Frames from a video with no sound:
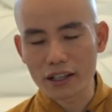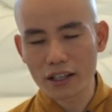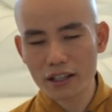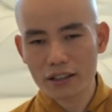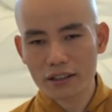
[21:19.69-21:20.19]

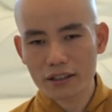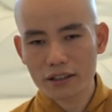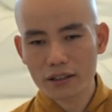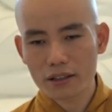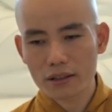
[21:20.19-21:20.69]
để
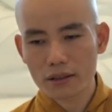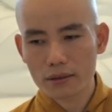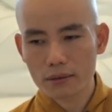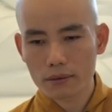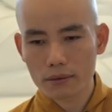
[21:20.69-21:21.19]

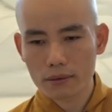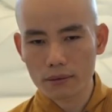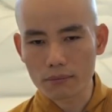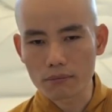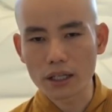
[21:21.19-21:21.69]

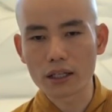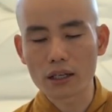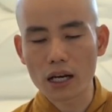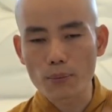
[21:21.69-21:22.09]
mình là